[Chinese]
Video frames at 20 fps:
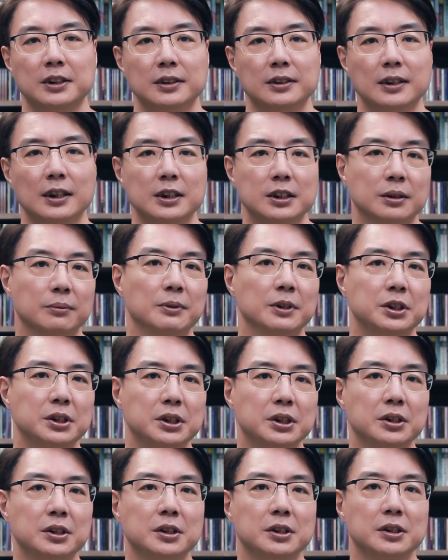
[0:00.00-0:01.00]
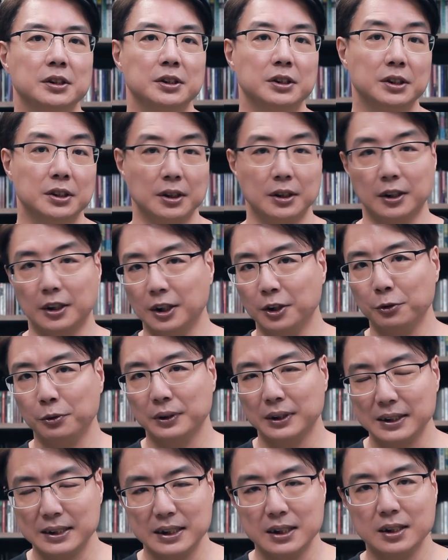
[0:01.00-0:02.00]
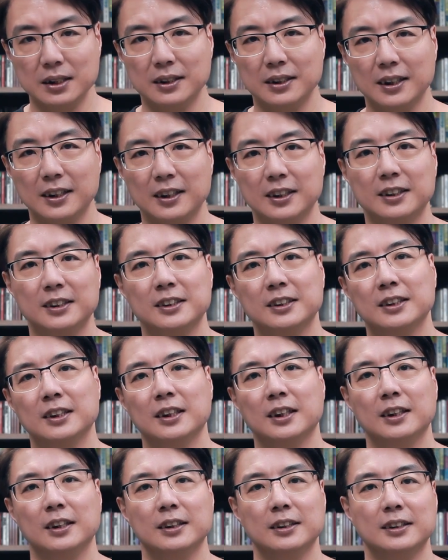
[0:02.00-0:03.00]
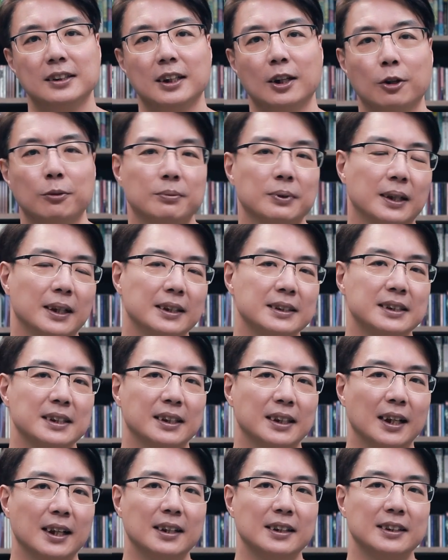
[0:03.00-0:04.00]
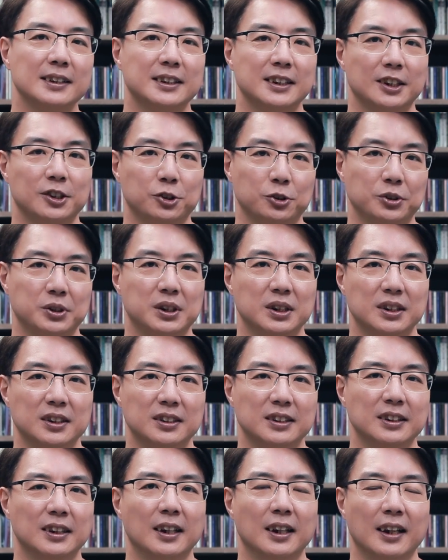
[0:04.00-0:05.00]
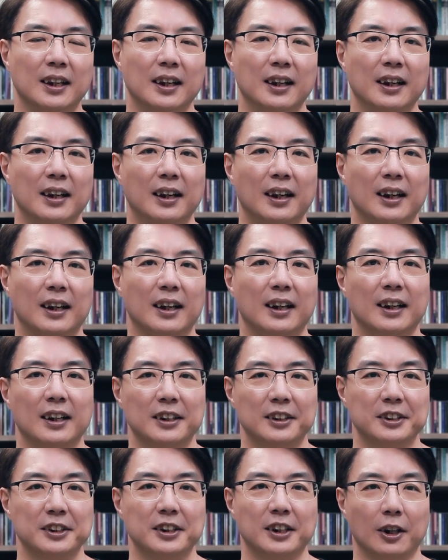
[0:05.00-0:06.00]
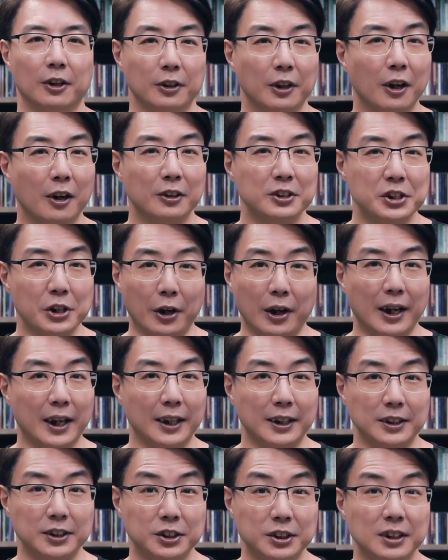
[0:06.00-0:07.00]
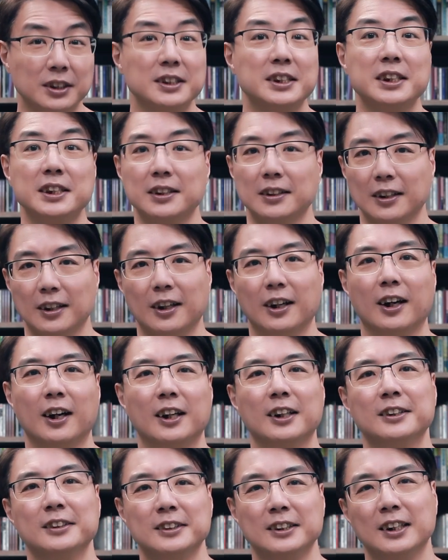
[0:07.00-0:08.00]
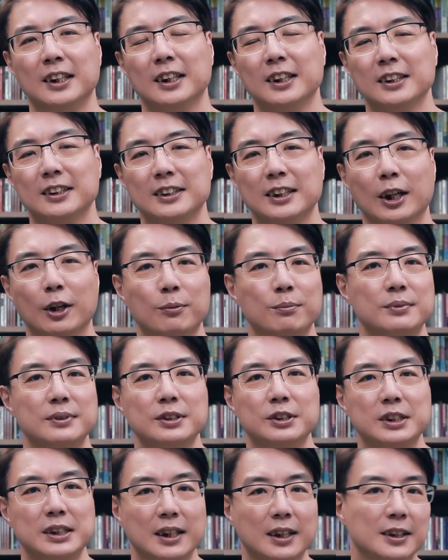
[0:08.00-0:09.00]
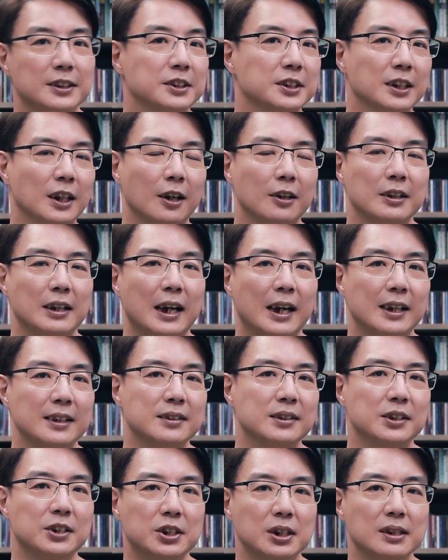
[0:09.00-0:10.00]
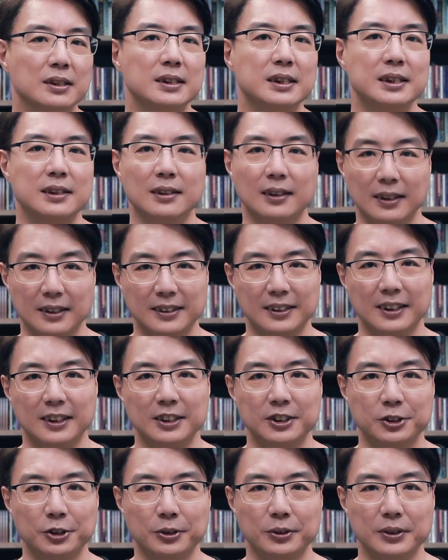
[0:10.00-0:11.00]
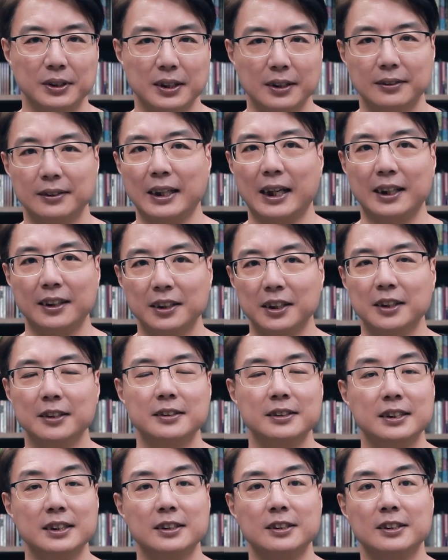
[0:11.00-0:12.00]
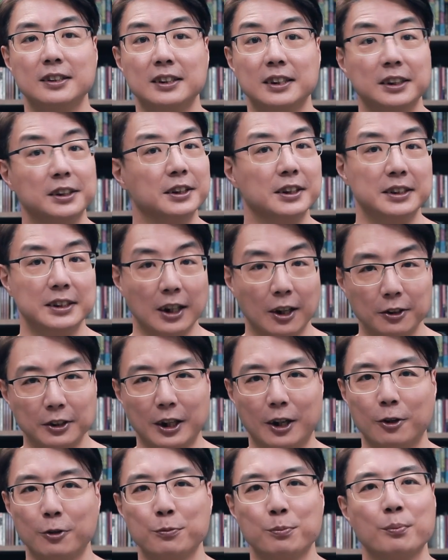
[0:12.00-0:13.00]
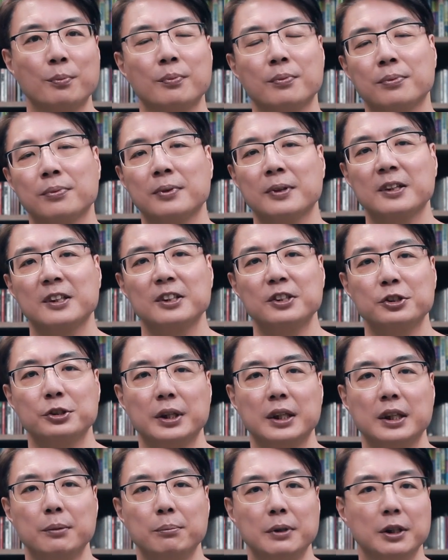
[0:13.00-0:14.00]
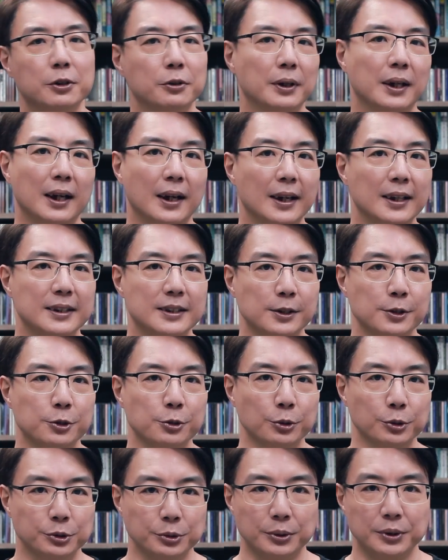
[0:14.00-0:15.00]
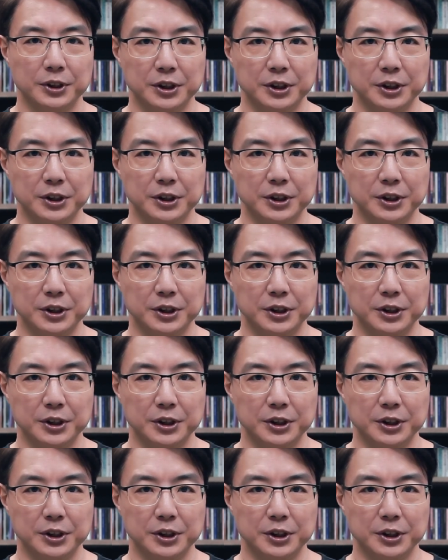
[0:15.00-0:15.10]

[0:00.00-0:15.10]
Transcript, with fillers: 那什么是惹儿女的气呢？那我们可以简单理解，就是啊，搞到小孩生气了哈。那我们现在知道，孩子生气了呢，就更难听进你的教导。所以面对孩子做错